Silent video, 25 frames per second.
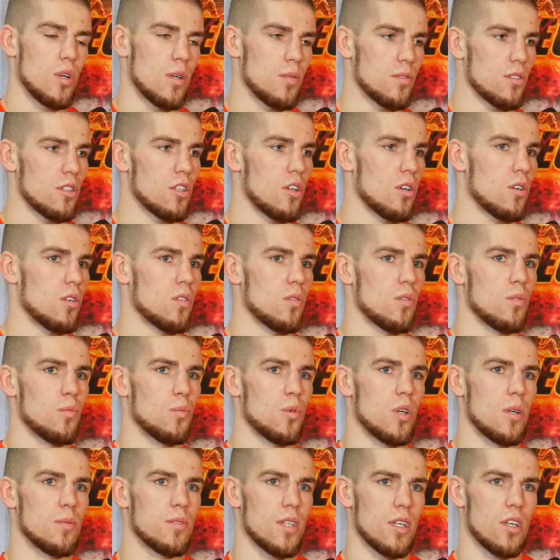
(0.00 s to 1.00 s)
byłem z dołu,
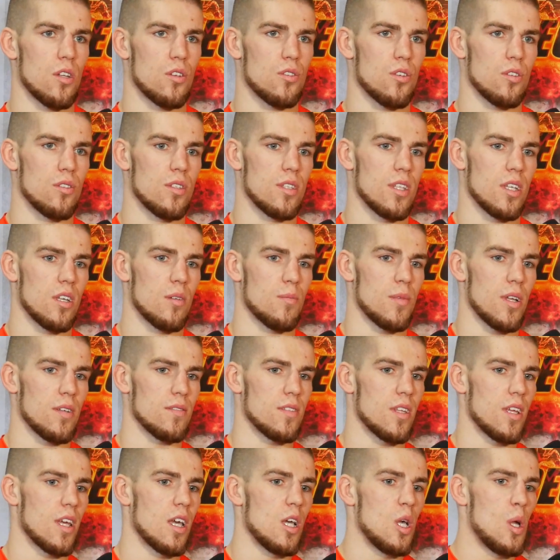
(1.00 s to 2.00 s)
byłem zagrożony tak
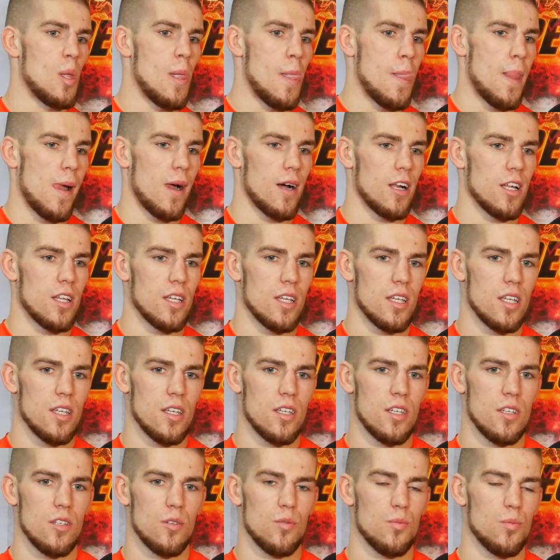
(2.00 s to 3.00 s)
naprawdę, ale
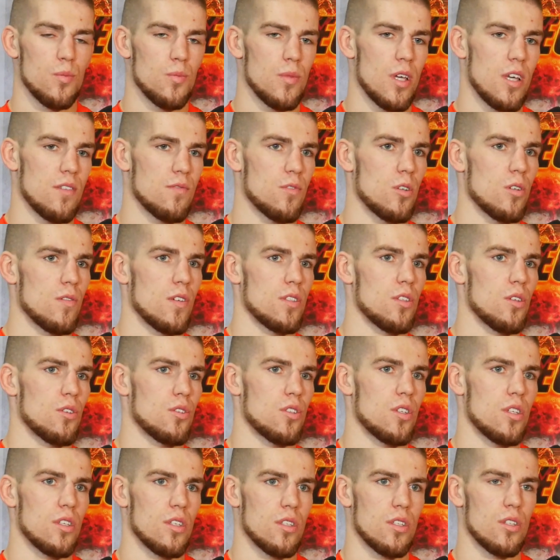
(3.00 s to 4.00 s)
miałem w głowie to,
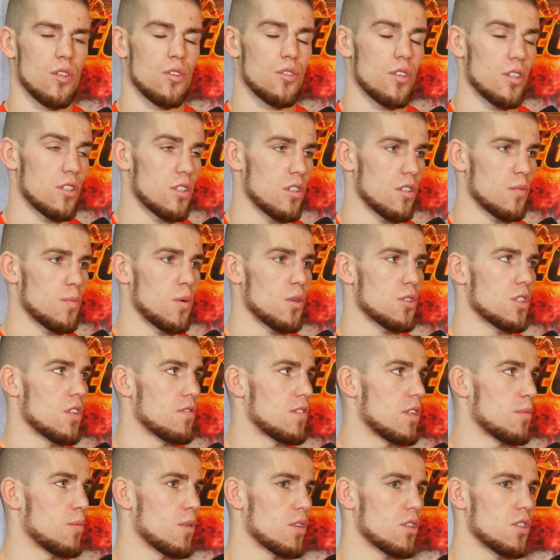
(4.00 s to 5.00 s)
że troszkę sobie odpocznę
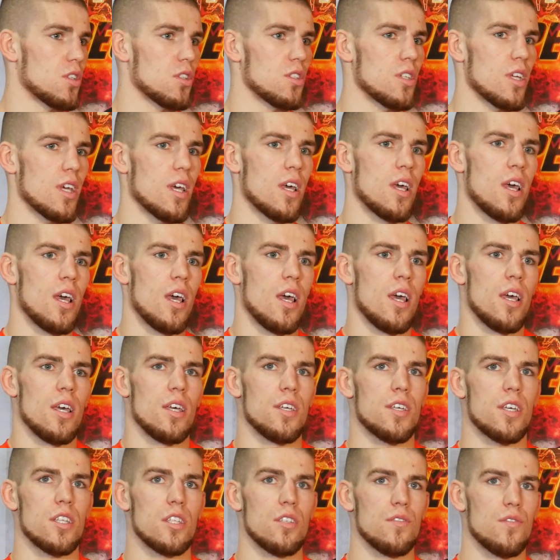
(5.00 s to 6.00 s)
w tej płaszczyźnie
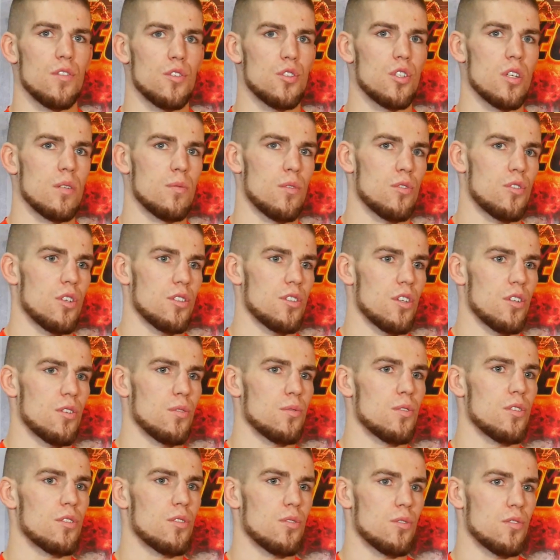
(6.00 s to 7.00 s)
i kiedy wchodziłem do trzeciej
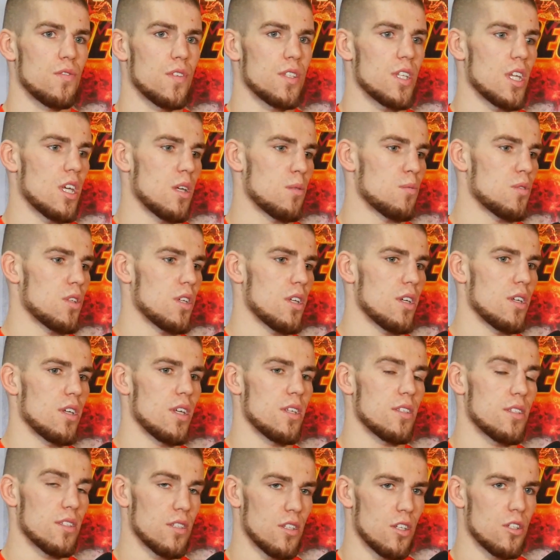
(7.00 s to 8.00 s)
rundy, to już wiedziałem, że
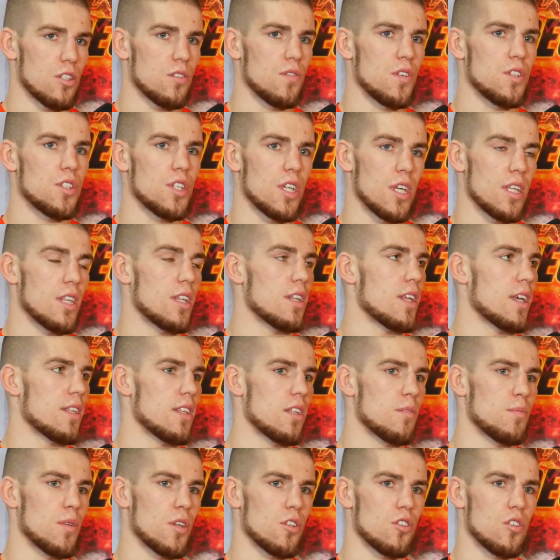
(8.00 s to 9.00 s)
jest rzeczywiście
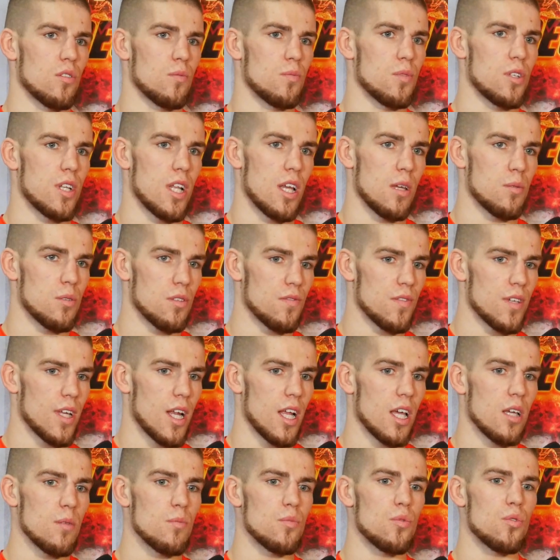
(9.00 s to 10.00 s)
1-1. Pierwszą myślałem, że
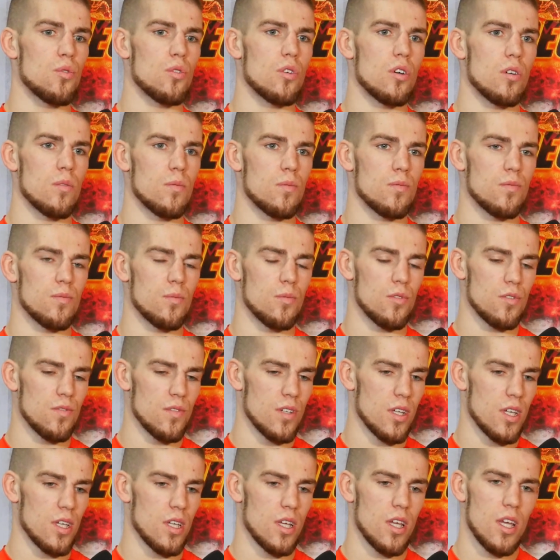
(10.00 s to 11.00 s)
wygrałem, drugą
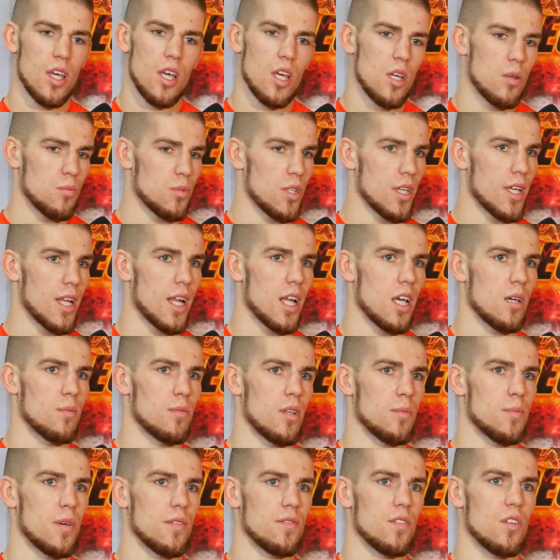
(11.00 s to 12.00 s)
mówię, przegrałem
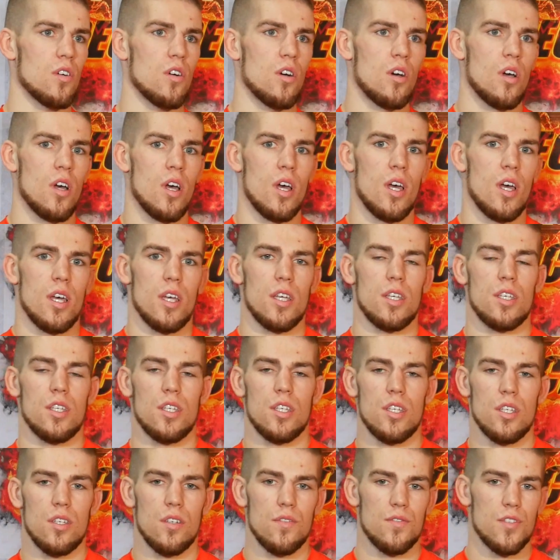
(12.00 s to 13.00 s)
na pewno
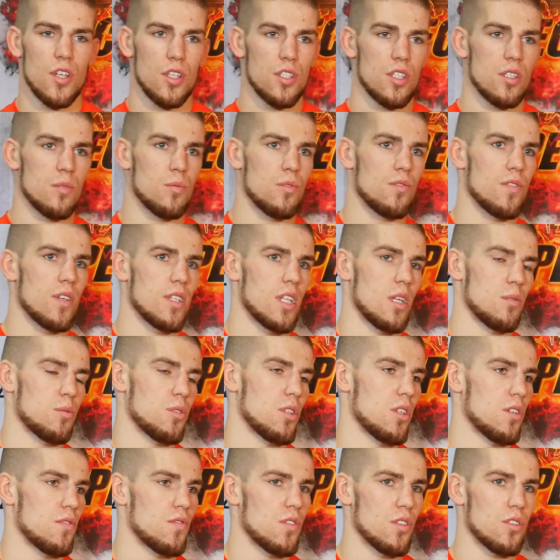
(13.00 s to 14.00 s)
i w trzeciej mówię, nam
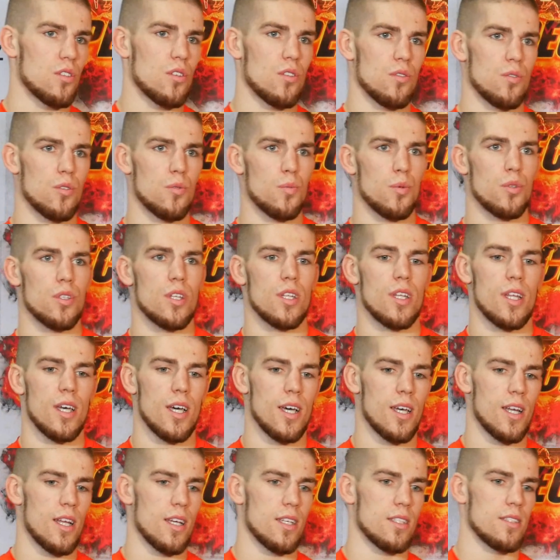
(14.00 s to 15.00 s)
się wszystko już pójdę na,
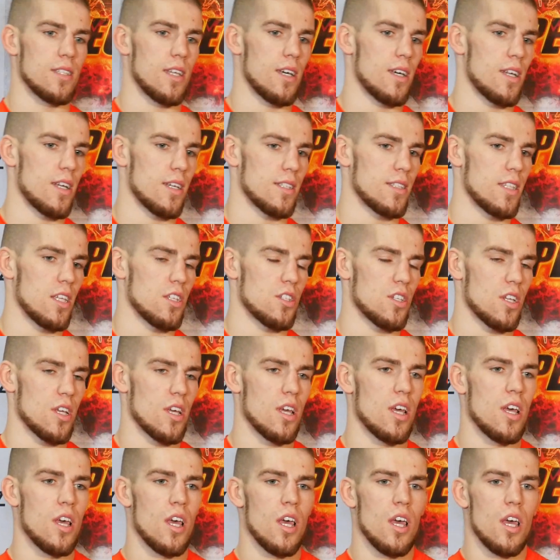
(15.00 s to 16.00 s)
charak na charakterze
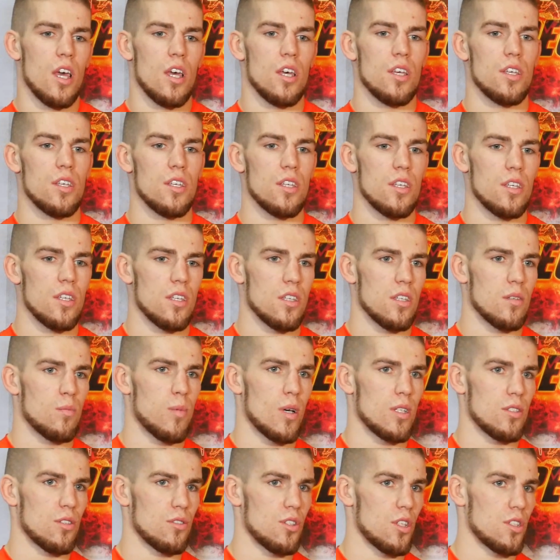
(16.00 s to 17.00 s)
i
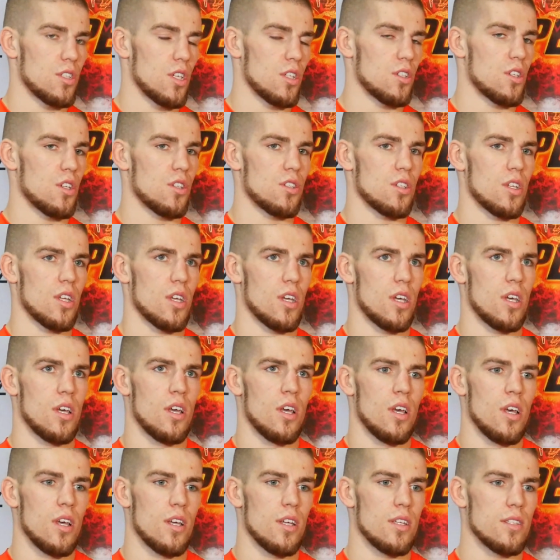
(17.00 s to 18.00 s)
bardzo się cieszę, że
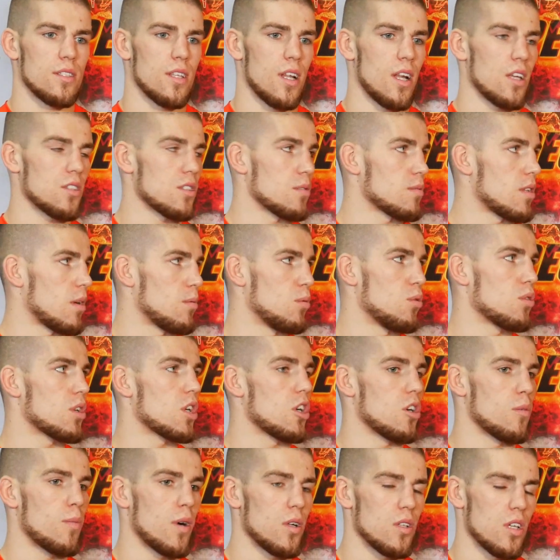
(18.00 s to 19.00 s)
e, znalazłem tam
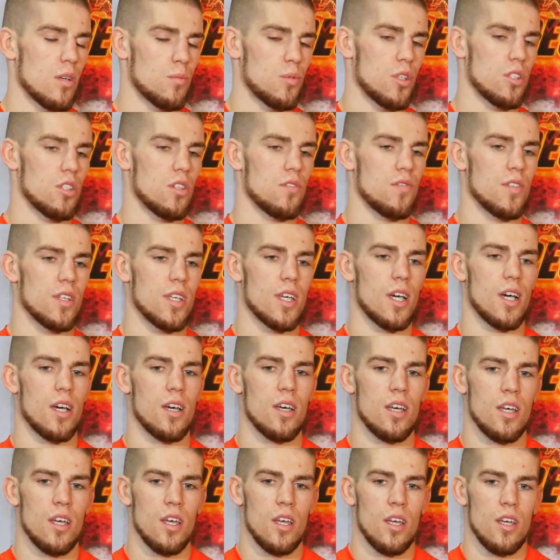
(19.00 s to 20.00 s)
lukę, obaliłem przeciwnika.
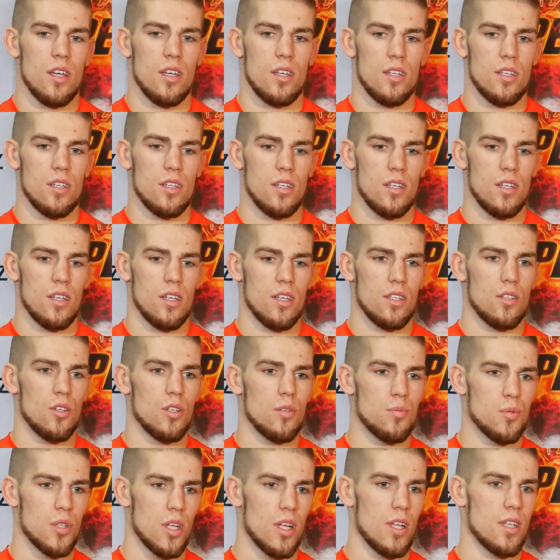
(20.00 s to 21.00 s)
E, no
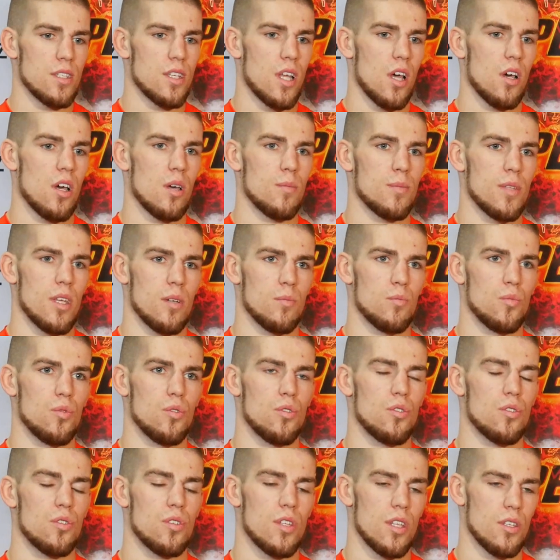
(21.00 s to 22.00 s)
i przeleżałem tam
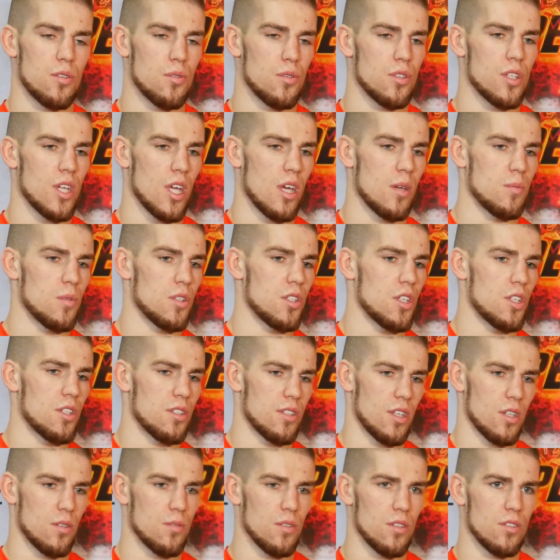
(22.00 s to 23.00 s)
już, też słyszałem, że
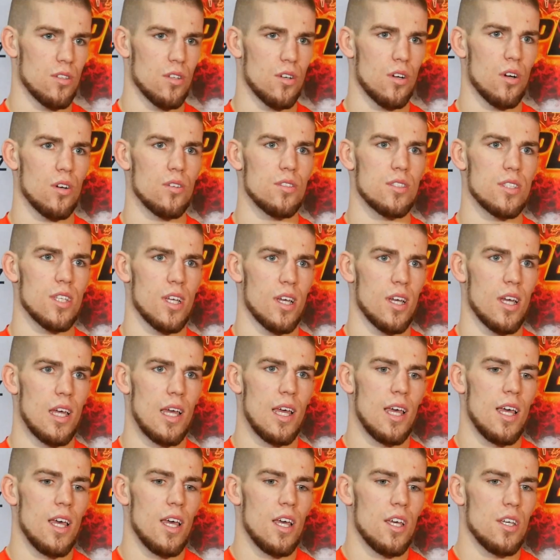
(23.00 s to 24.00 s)
10 sekund jest do końca
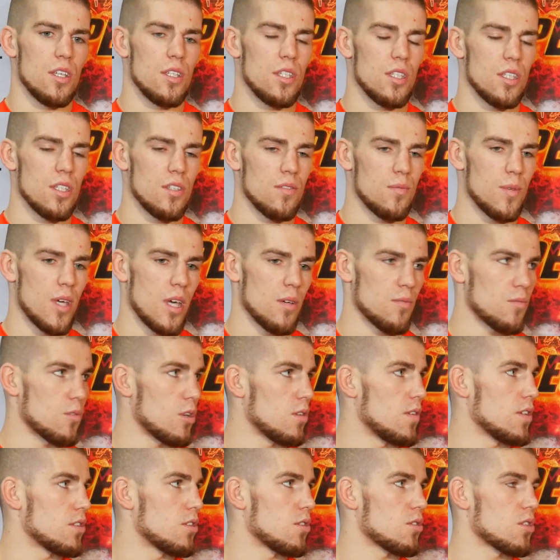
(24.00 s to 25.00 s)
i miałem w
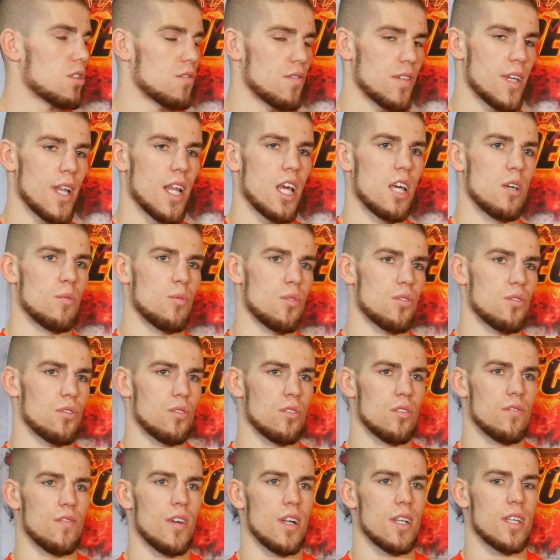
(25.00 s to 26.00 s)
głowie to, że wygrałem po prostu
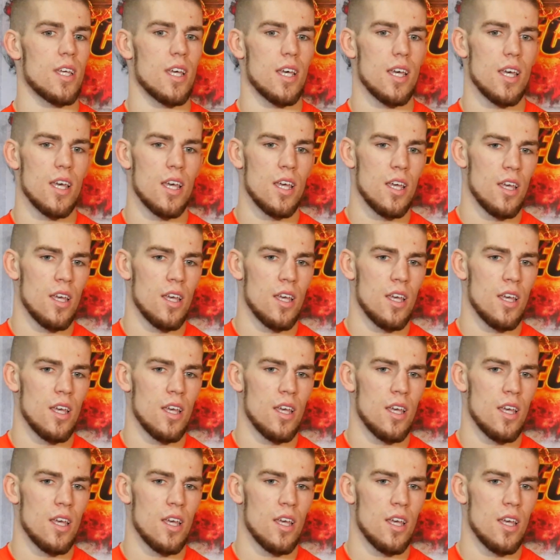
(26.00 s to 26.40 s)
tę walkę.